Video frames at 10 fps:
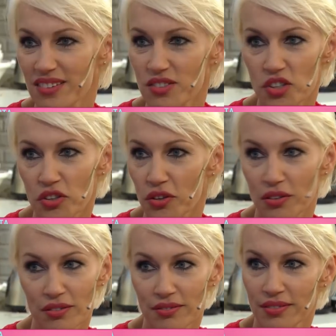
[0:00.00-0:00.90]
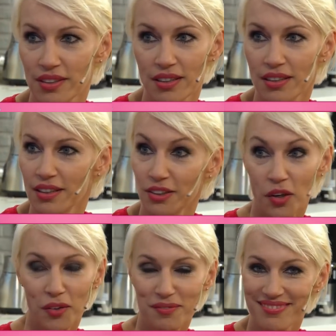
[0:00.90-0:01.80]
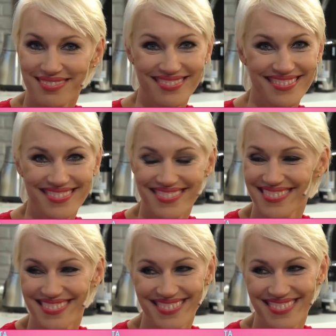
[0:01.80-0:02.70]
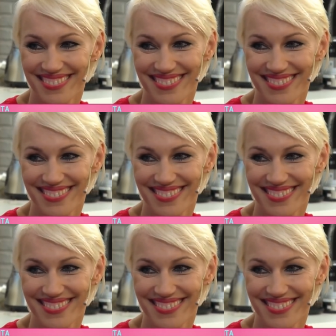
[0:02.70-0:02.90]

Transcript: Yo no. Ingrid. No. Escuchabas